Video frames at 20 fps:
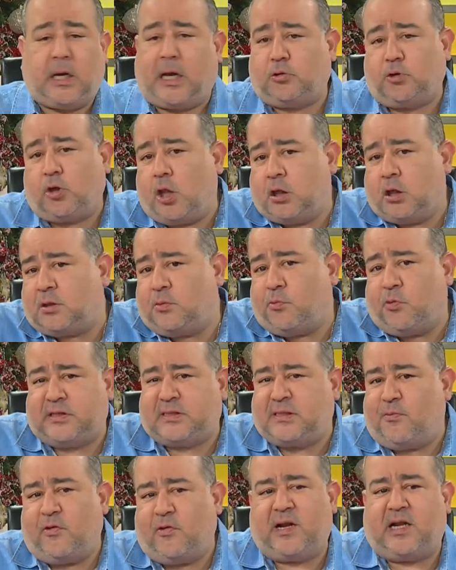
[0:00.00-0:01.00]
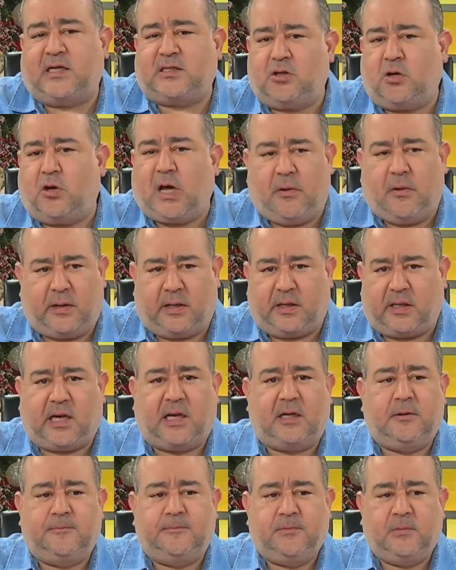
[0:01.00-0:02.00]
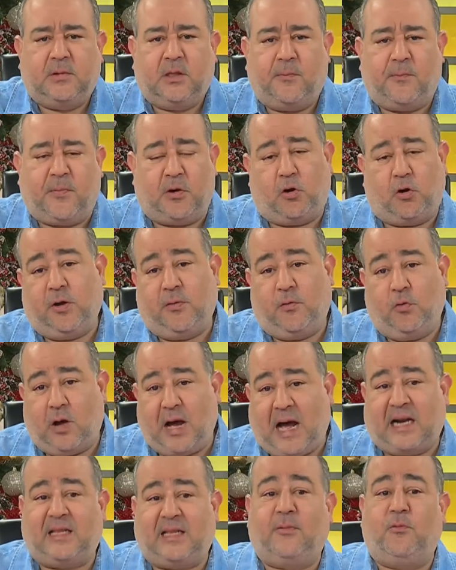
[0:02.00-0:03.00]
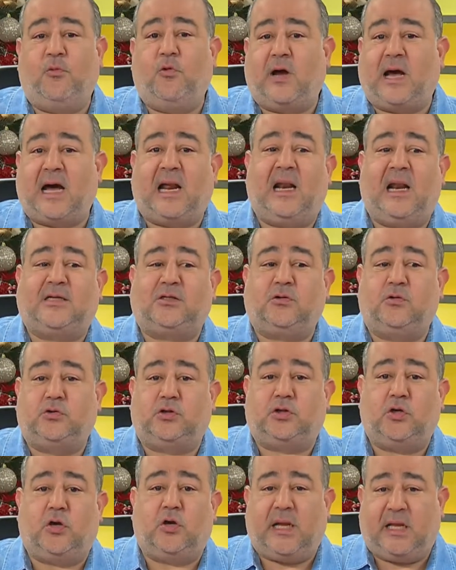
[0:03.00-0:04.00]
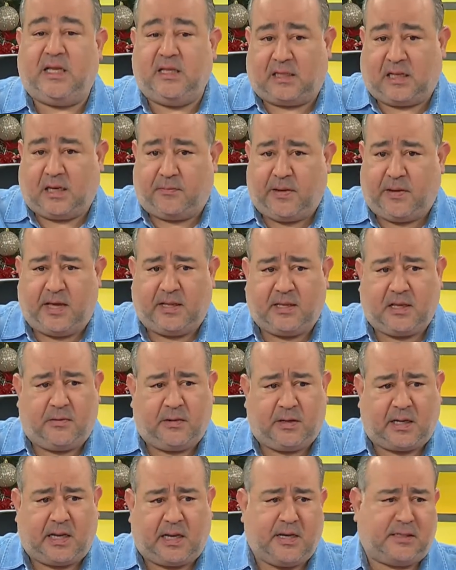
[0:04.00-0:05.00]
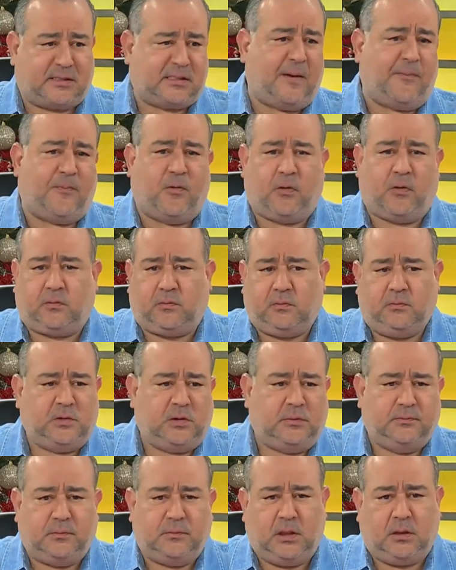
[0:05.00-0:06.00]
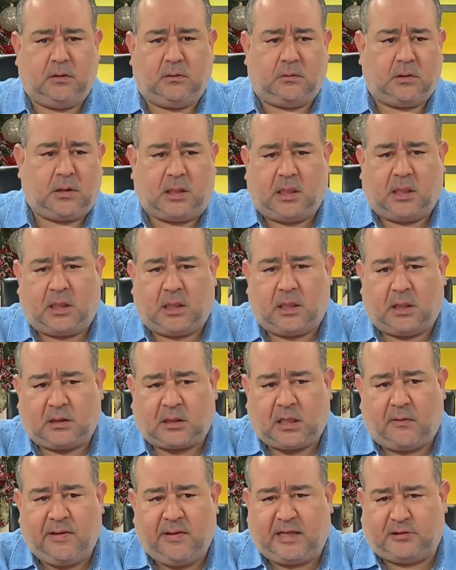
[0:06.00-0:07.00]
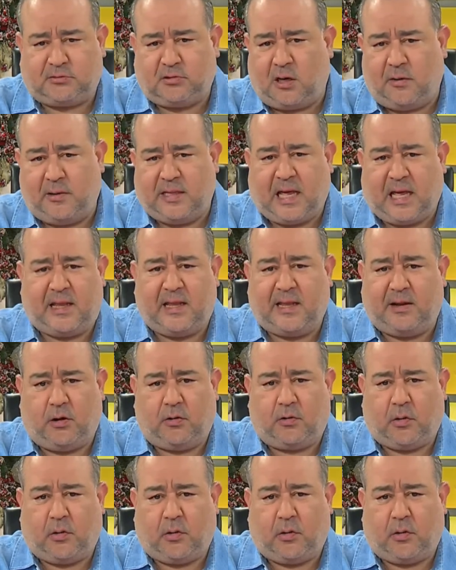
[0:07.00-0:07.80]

que todo eso puede hacer moderación, es verdad. Pero en lugar de buscar las soluciones intermedias, ¿verdad? Ya sea por eh, tal vez racionalidad de